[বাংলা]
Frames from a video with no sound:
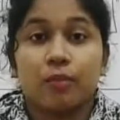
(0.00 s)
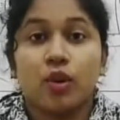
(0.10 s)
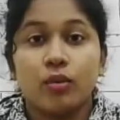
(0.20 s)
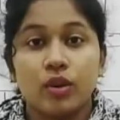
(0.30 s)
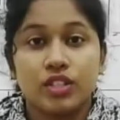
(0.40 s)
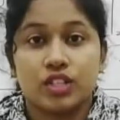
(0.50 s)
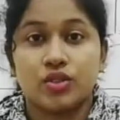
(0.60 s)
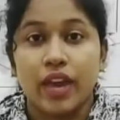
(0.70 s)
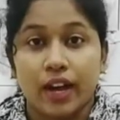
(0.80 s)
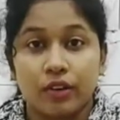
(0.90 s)
প্রভু
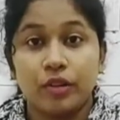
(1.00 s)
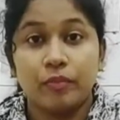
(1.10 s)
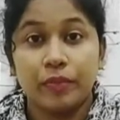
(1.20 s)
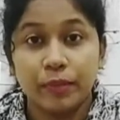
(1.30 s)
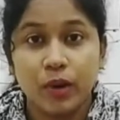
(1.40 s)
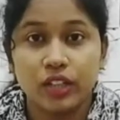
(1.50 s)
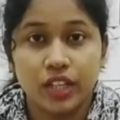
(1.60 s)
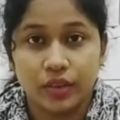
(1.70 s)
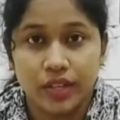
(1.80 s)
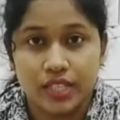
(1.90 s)
যিশু এখন বিপদে
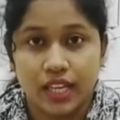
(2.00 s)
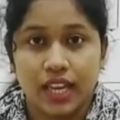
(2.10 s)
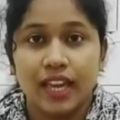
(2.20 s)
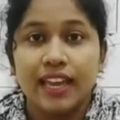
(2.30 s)
রয়েছে